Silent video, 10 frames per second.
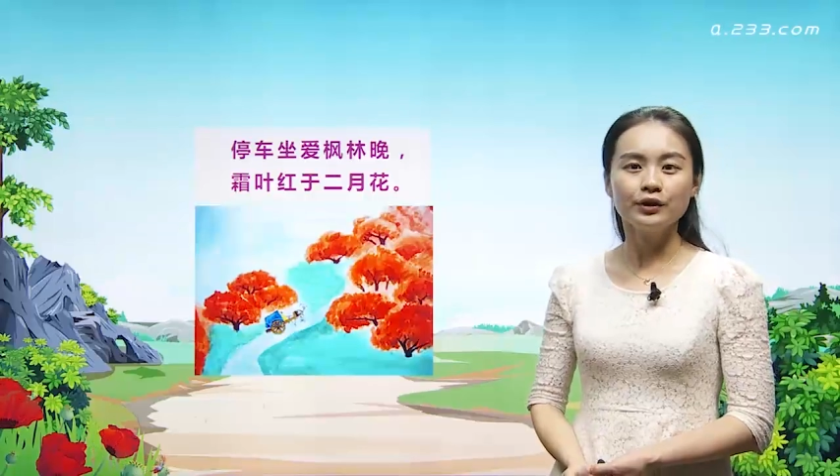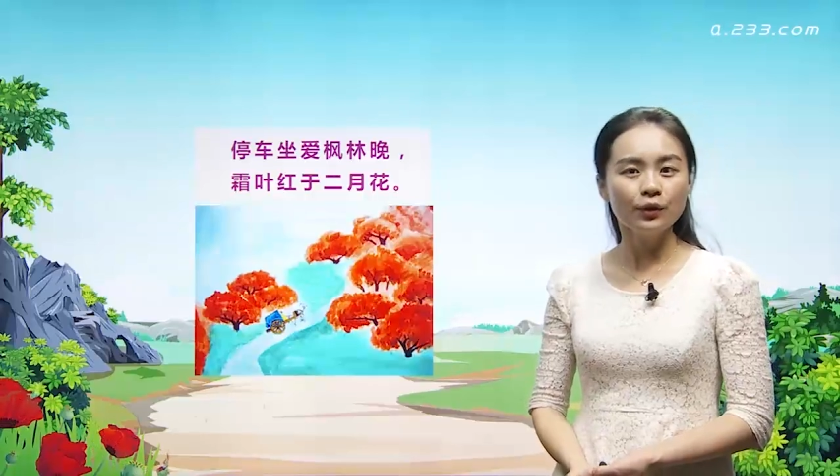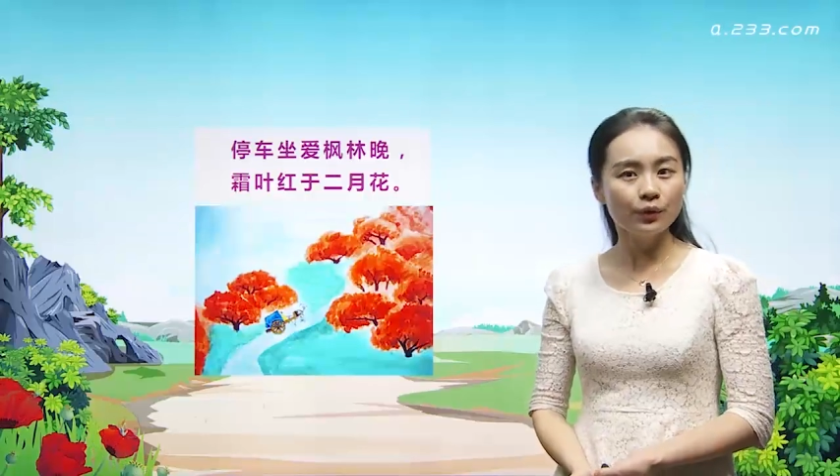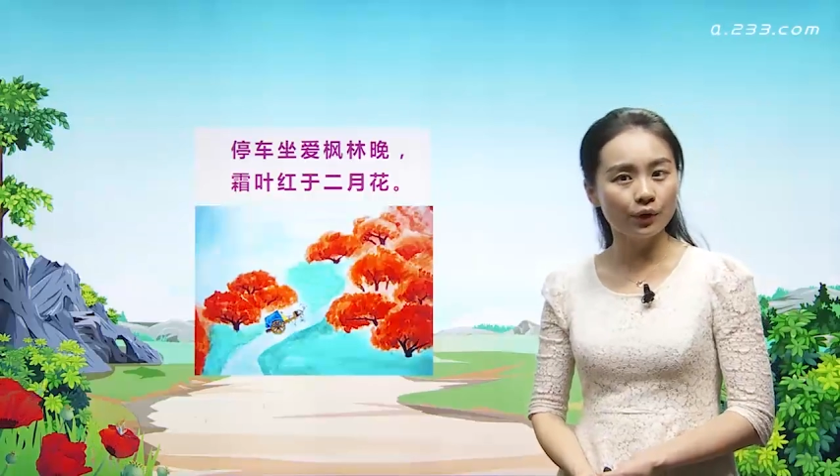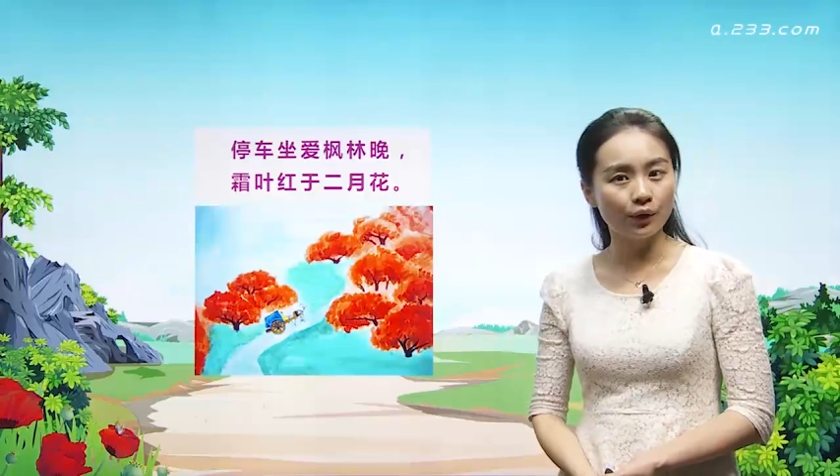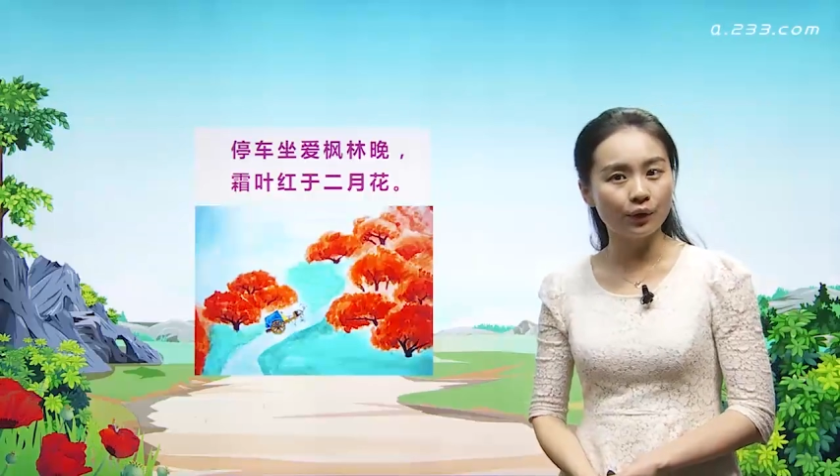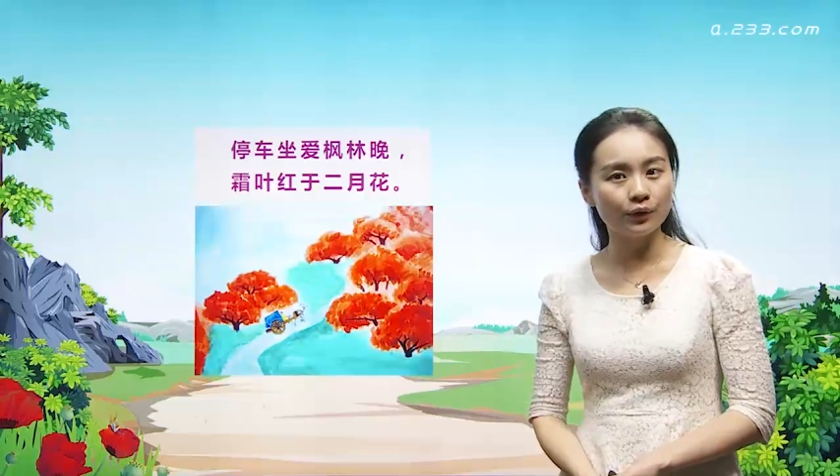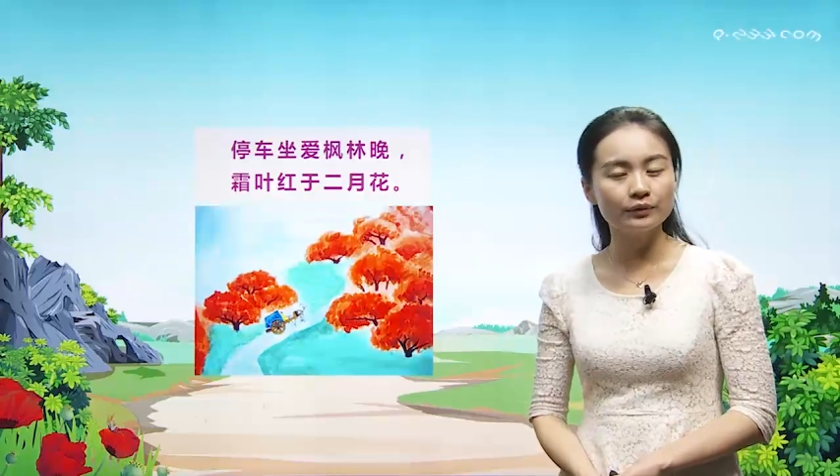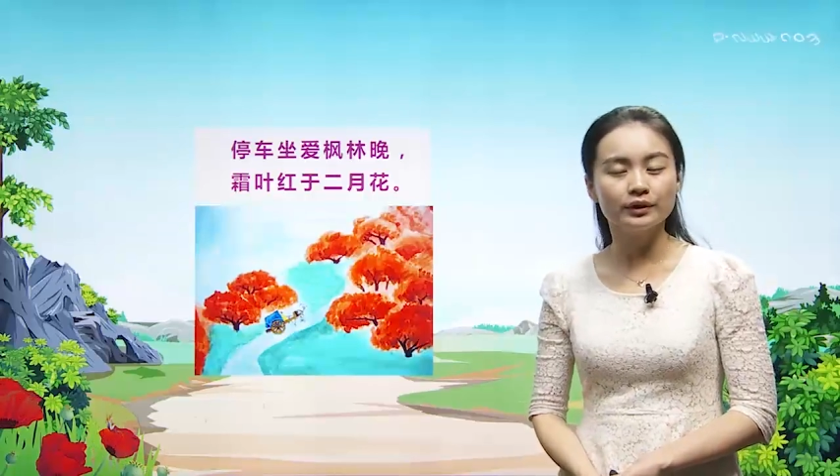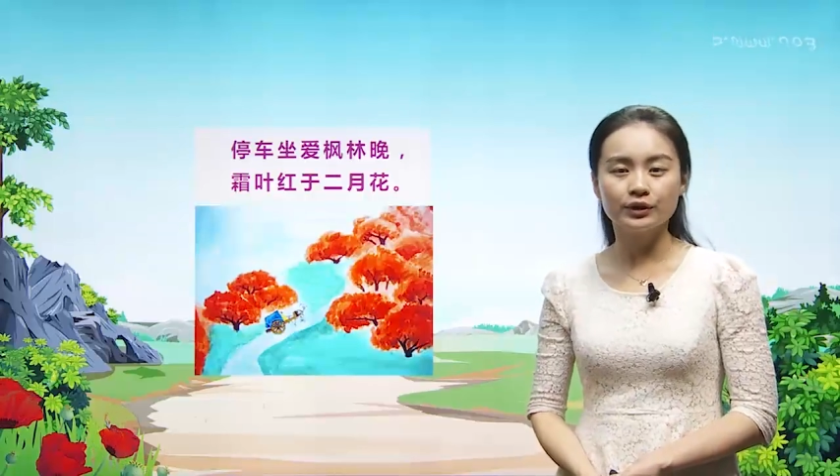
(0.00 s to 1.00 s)
又
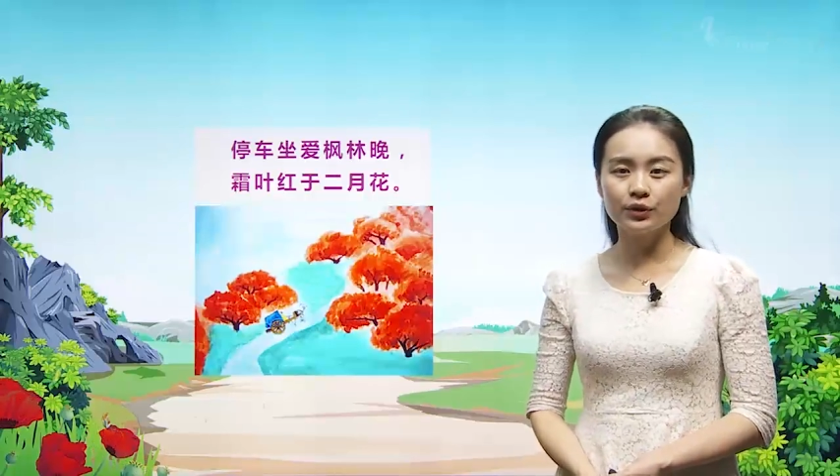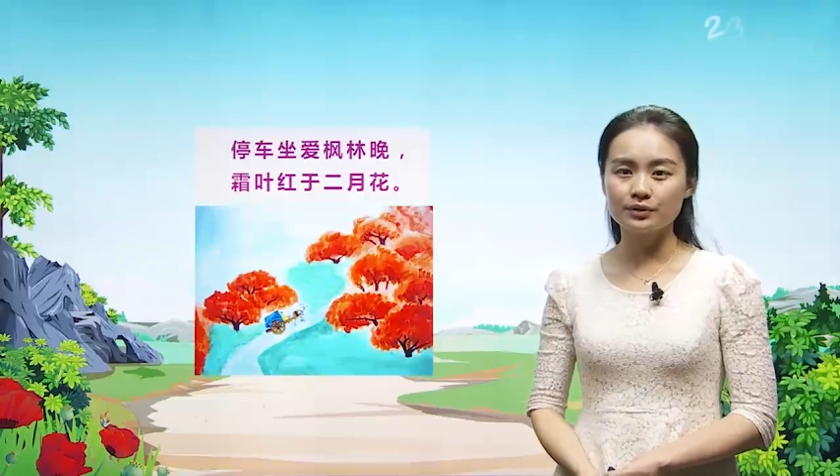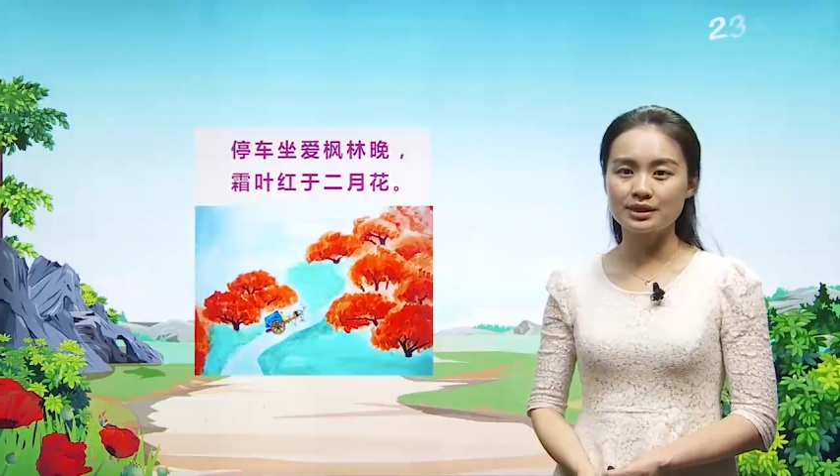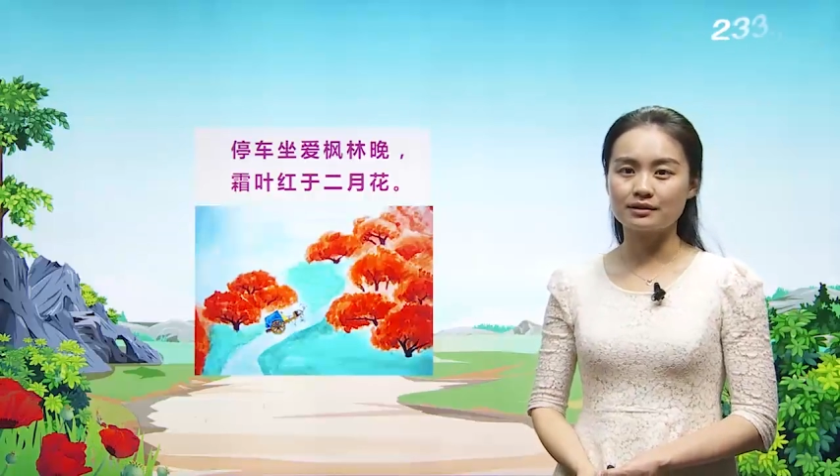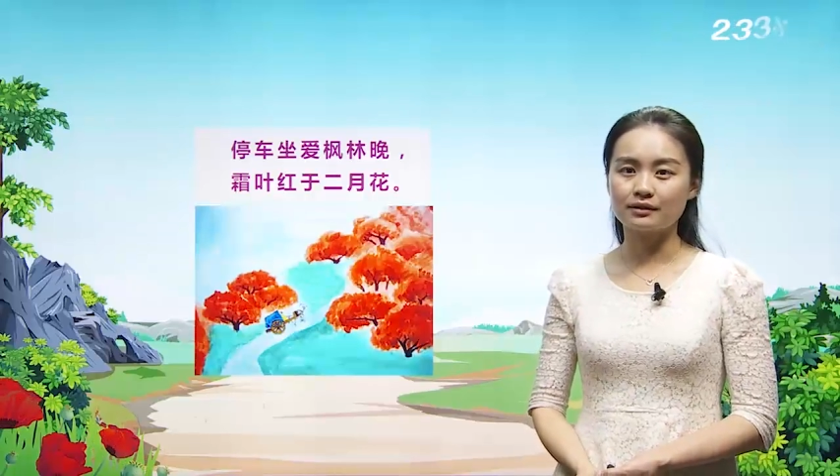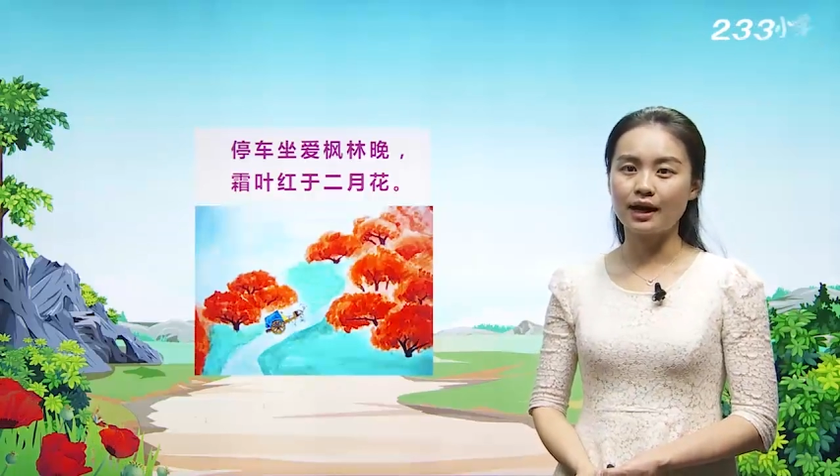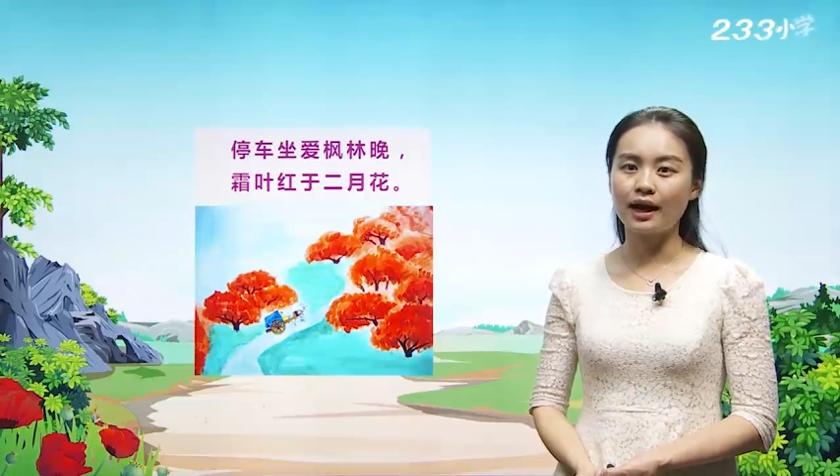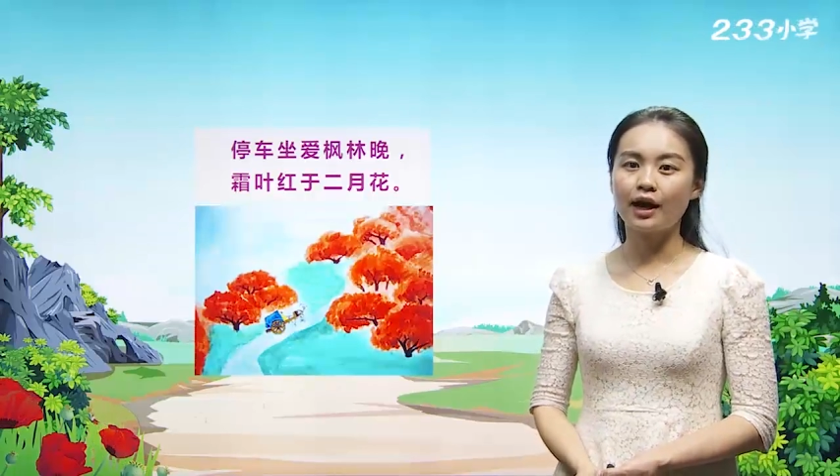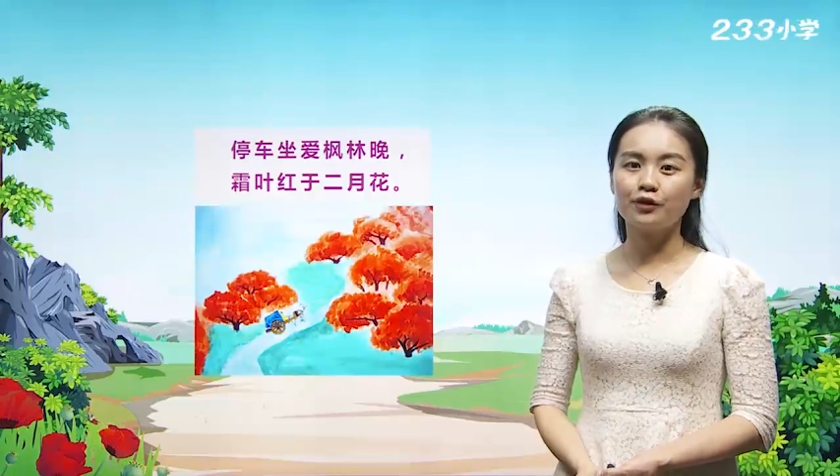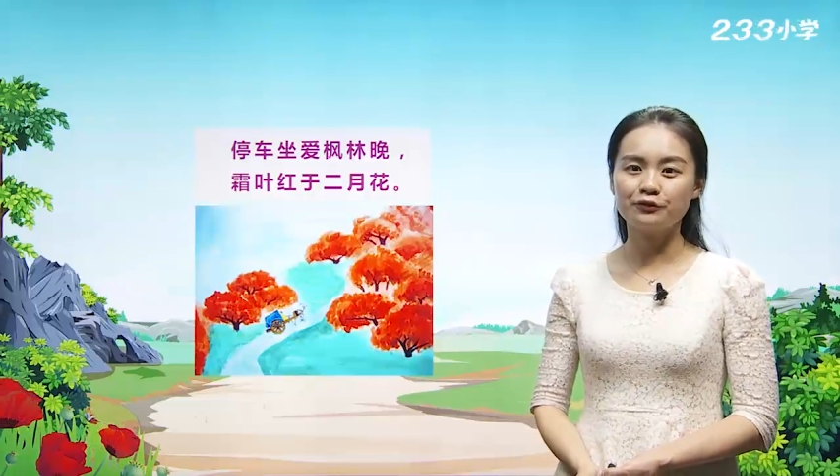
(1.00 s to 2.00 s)
红又紫
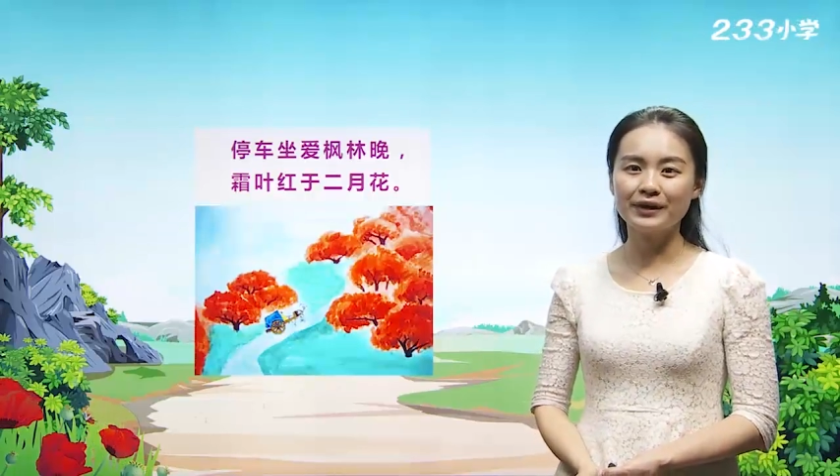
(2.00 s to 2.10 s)
的，